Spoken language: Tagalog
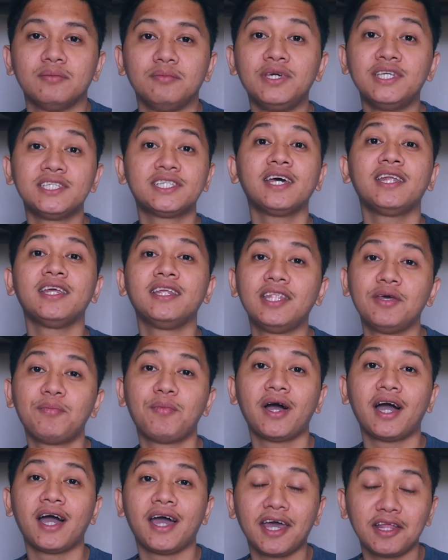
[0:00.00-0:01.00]
Minsan, hindi
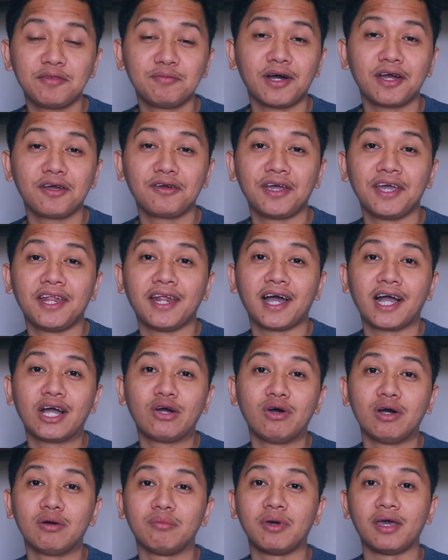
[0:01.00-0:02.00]
pa nga headbang yung
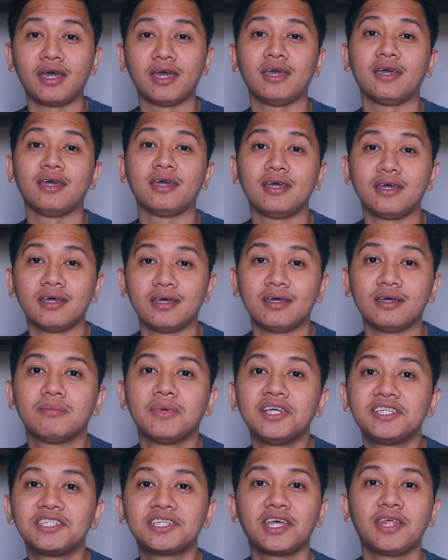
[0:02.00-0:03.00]
ginagawa. May,
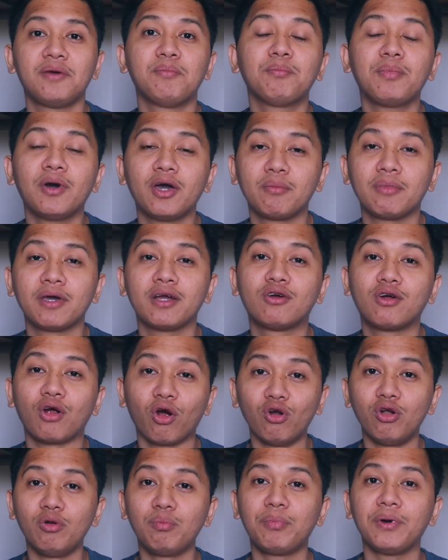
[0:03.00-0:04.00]
may scream pa eh, may
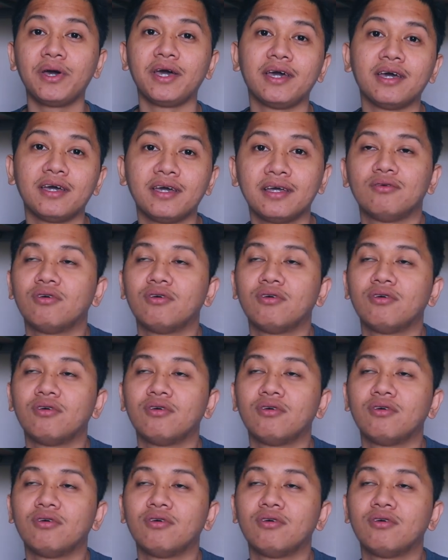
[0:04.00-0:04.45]
growl pa eh.